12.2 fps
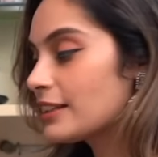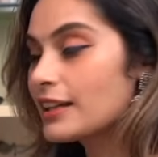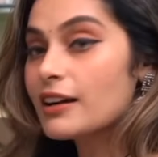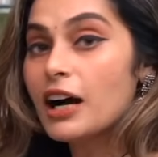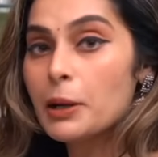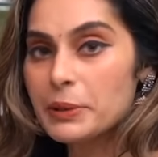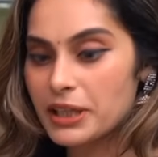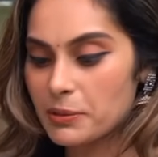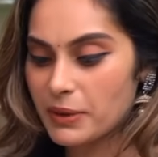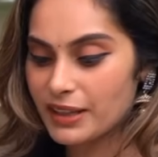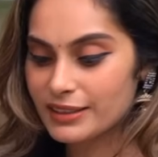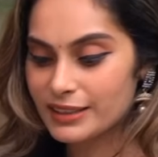இதில் காமிக்க
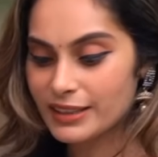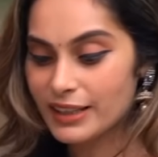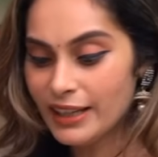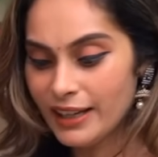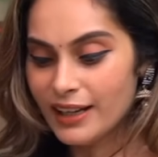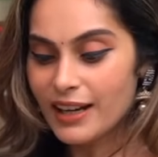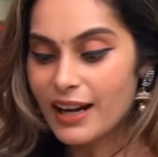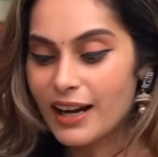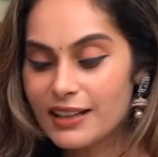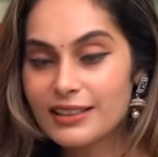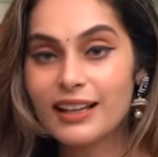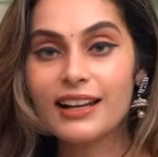மறந்துட்டேன்
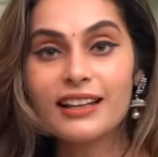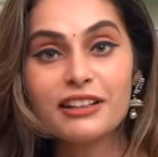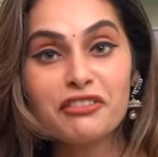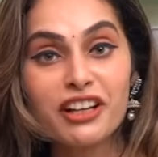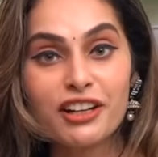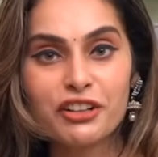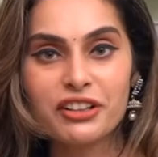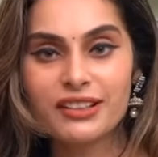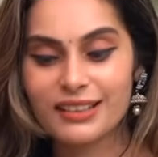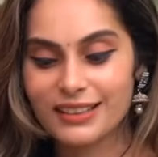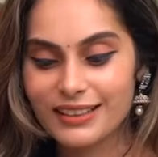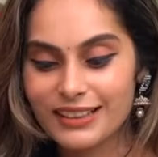அதனால அந்த வெள்ளம்
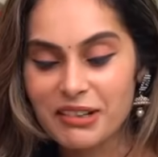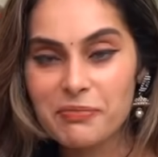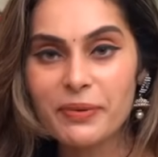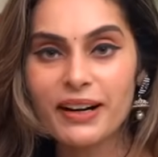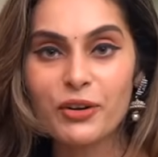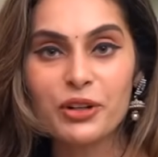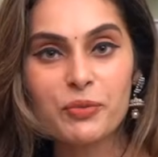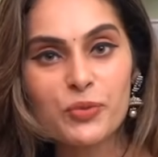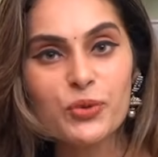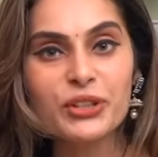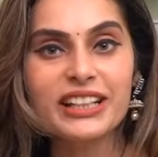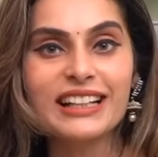இருக்கிற டப்பாவோட
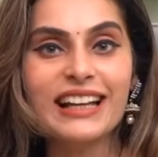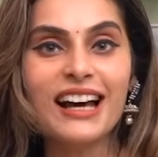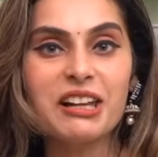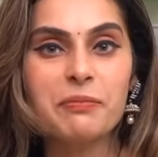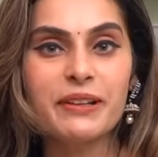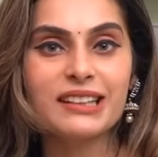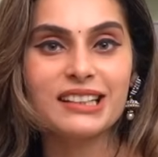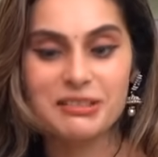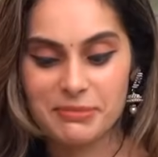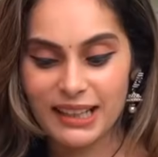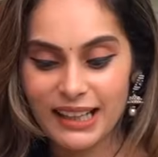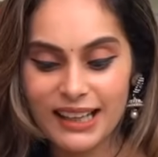மூடியிலேயே
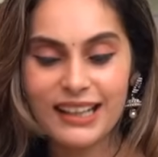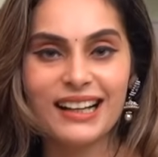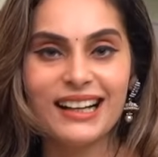அல்பத்தனமாக